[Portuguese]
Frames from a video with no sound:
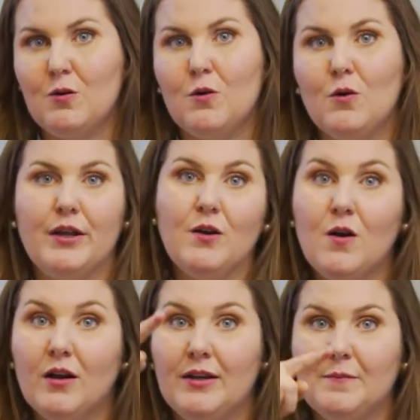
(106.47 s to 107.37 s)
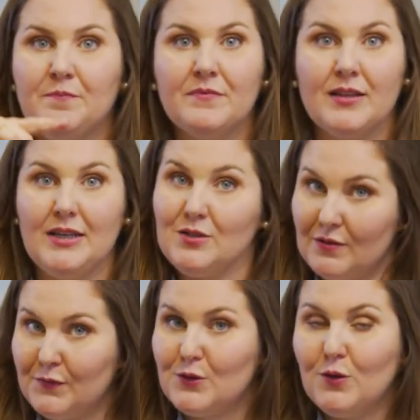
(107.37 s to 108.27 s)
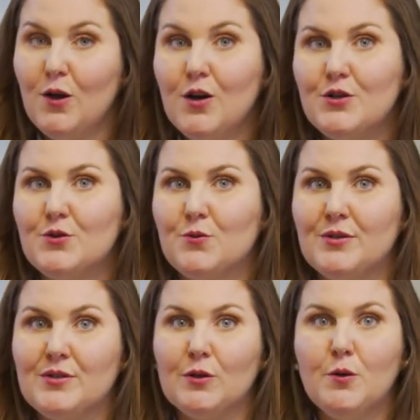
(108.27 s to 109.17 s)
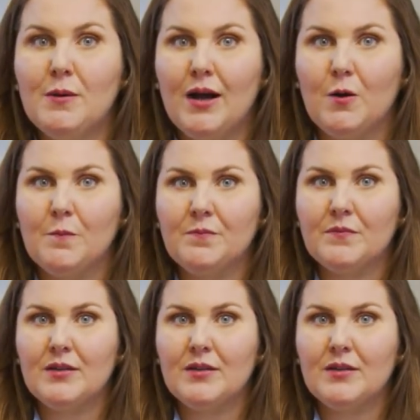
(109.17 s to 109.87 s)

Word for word: cocô, engole. Isso é fisiológico, isso é normal.